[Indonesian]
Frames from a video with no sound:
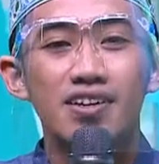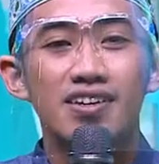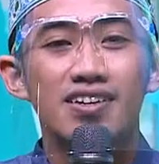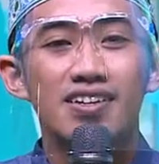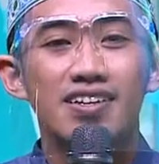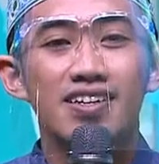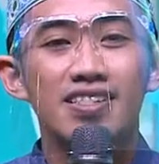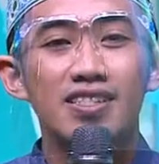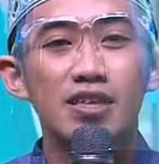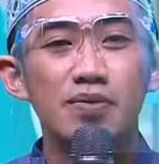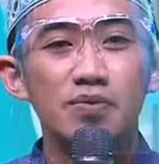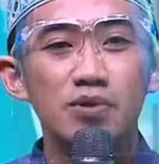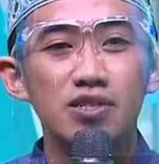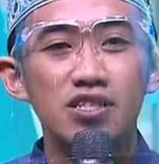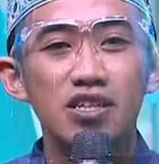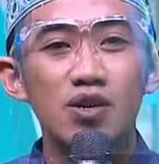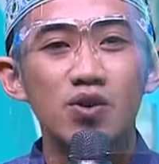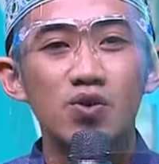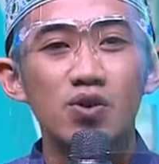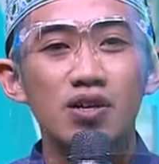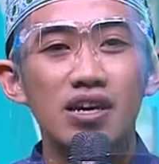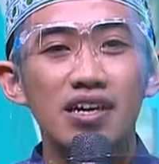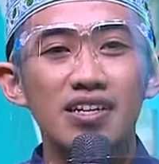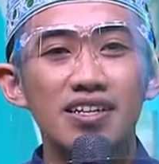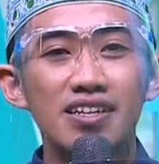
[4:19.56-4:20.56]
Kita
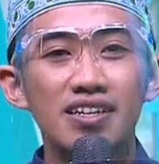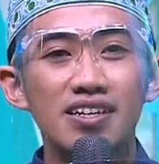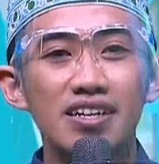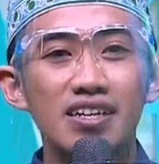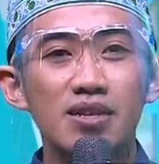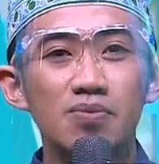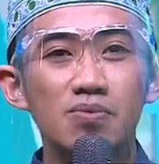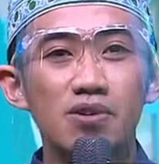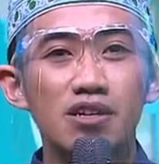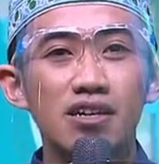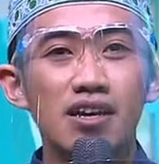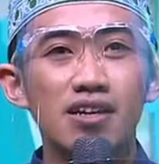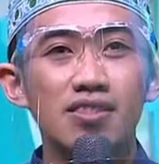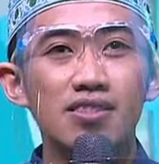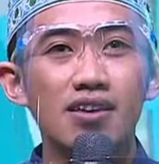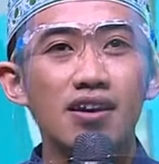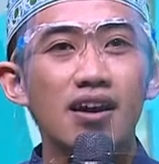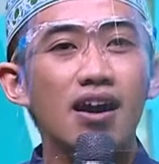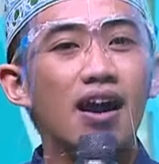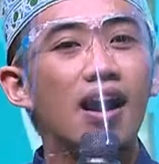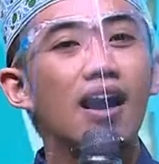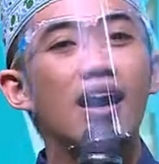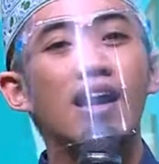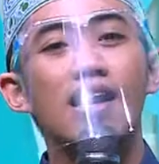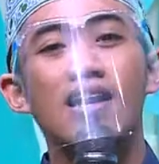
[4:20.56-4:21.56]
menjauhkannya dengan berkata
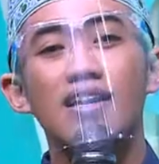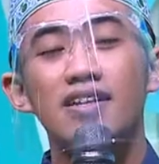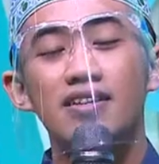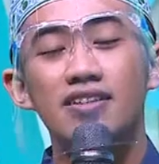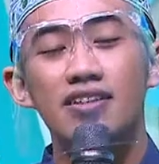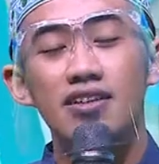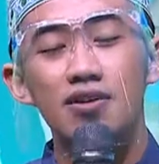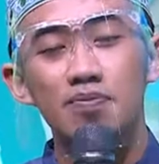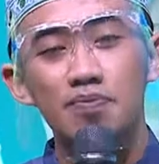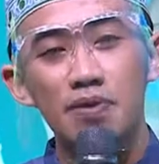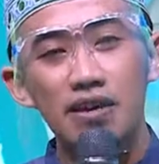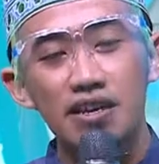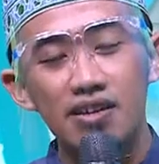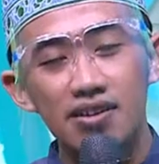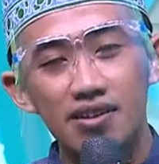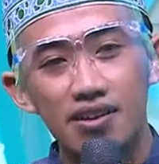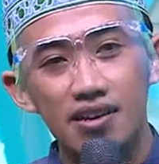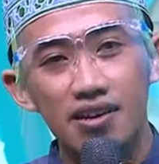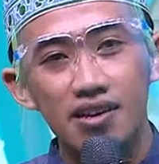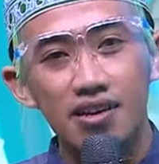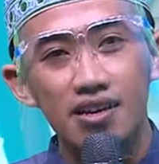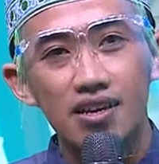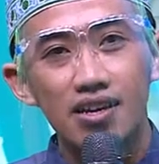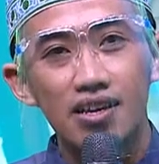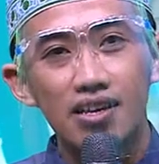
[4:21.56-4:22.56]
ah di
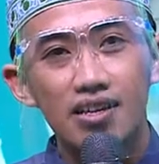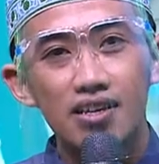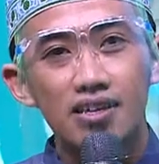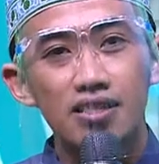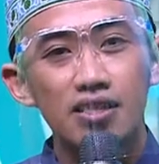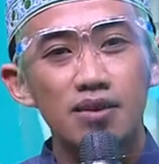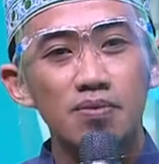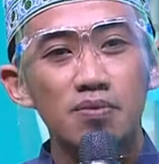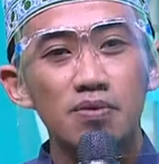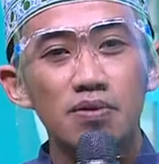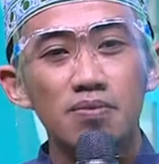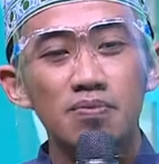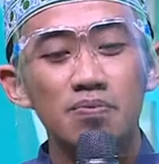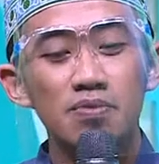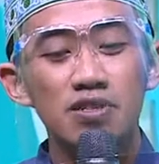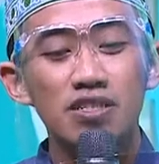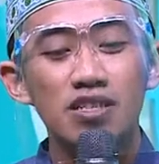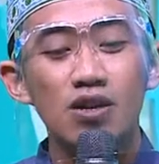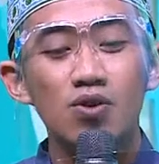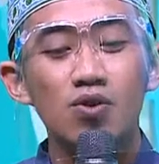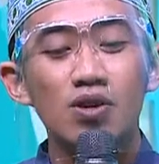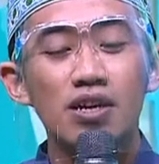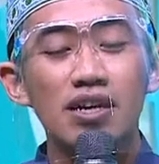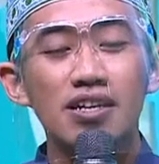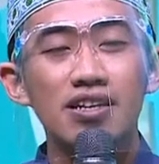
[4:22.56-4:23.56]
depannya. Kita
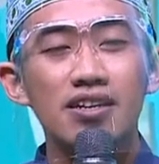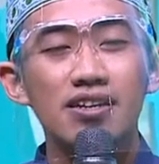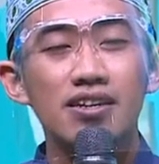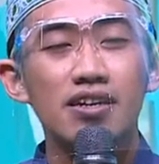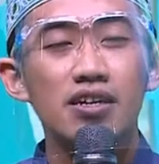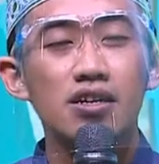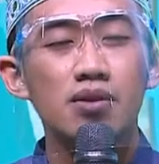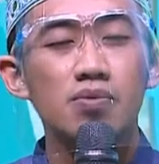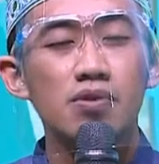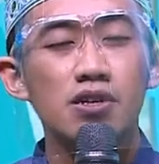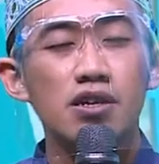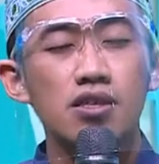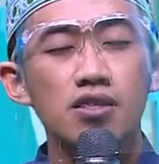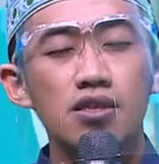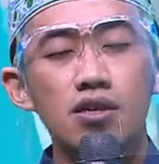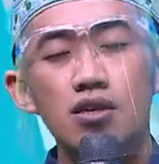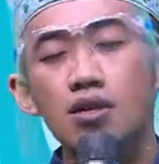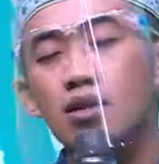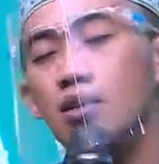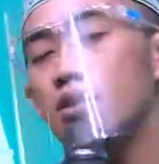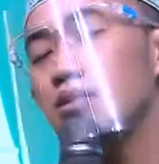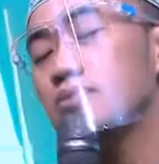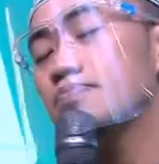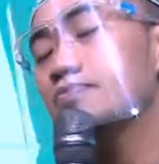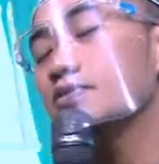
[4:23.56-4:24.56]
menjauhkannya dengan berkata
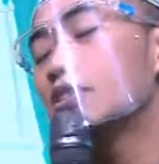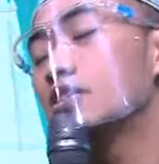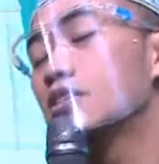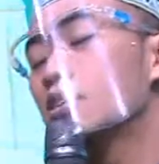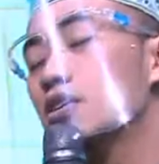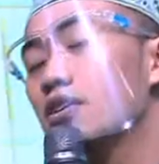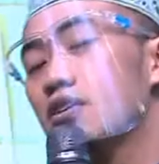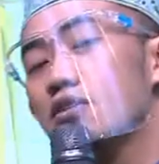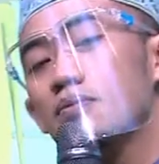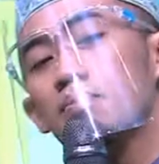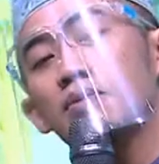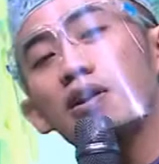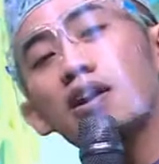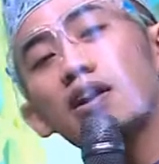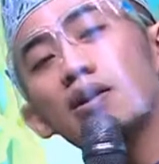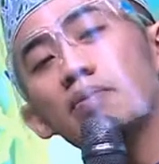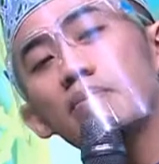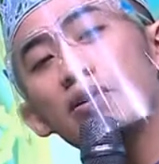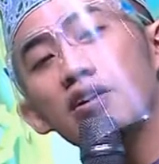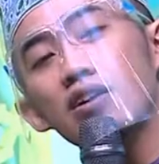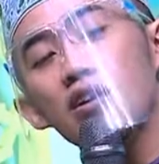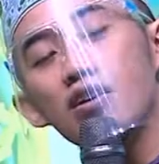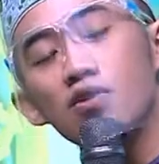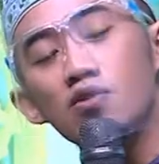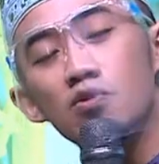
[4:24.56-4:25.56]
ah mama
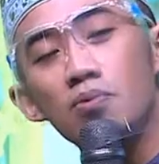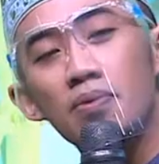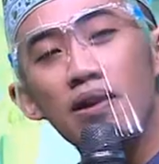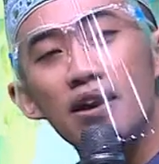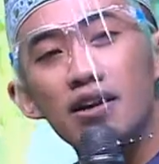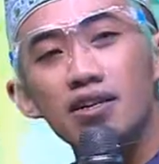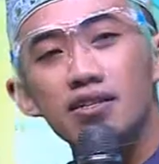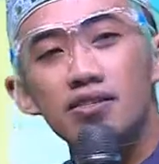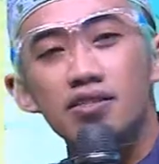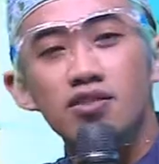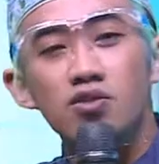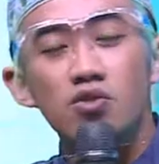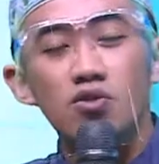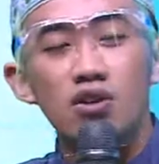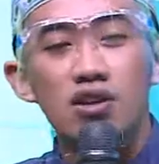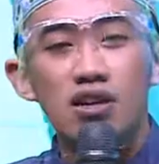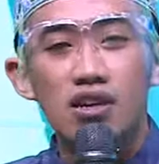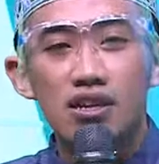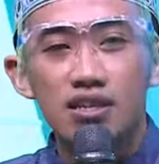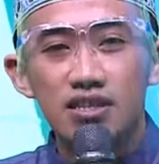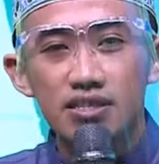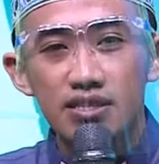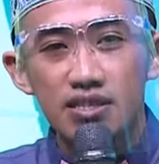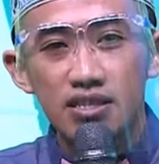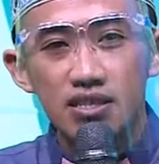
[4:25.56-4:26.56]
ganggu banget sih orang
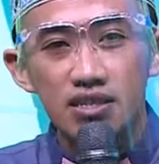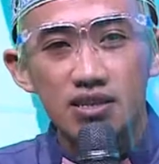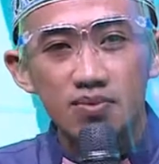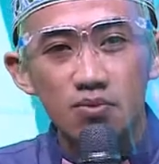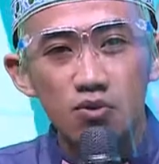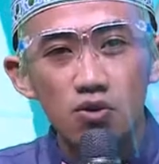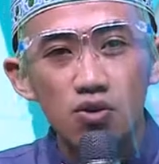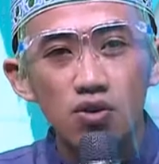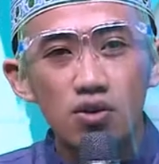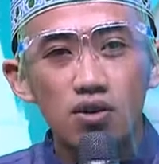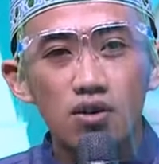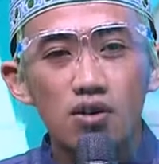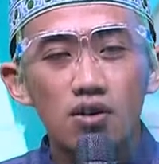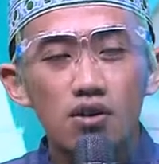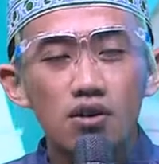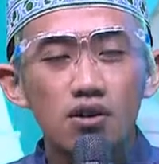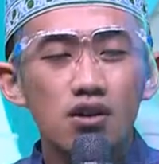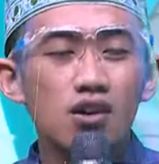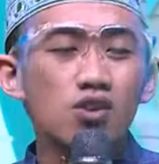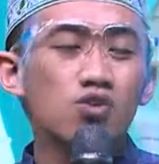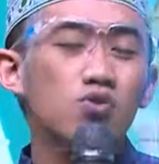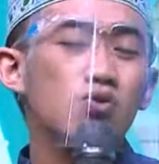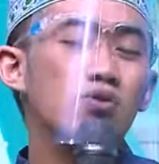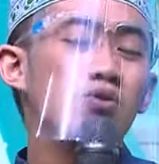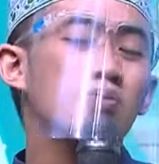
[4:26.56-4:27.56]
lagi sibuk
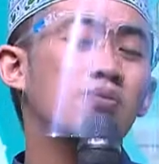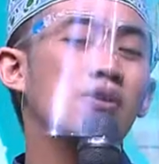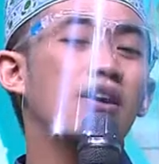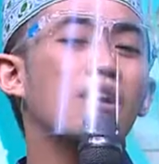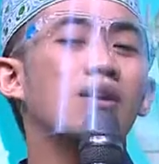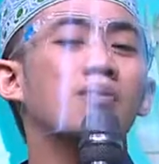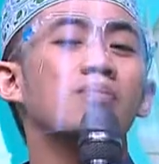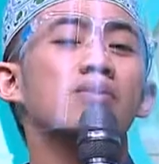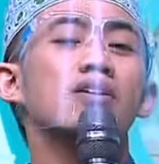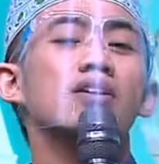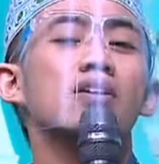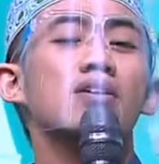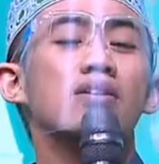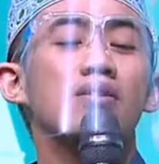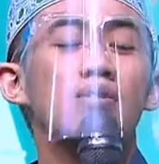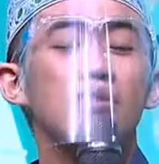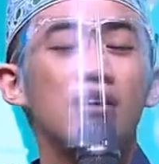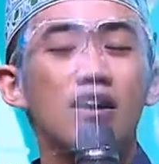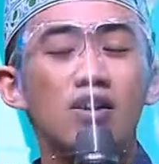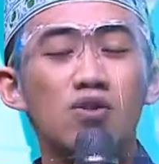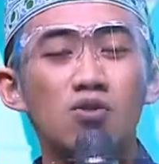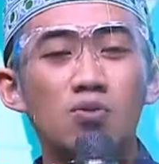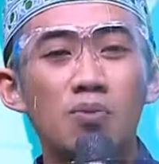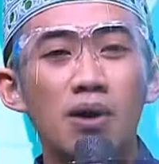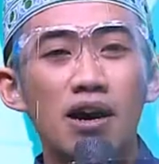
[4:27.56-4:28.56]
aduh mama
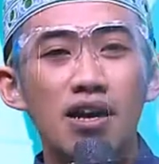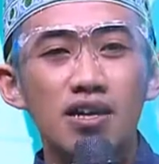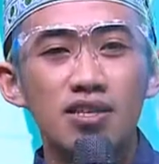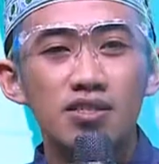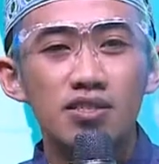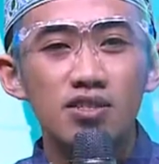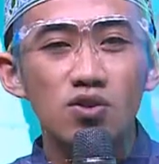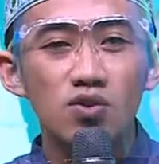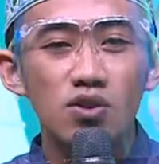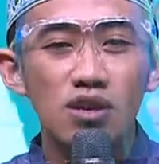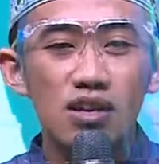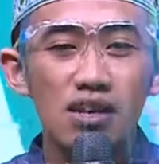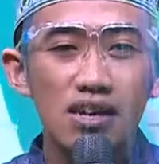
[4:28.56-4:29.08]
ganggu banget sih orang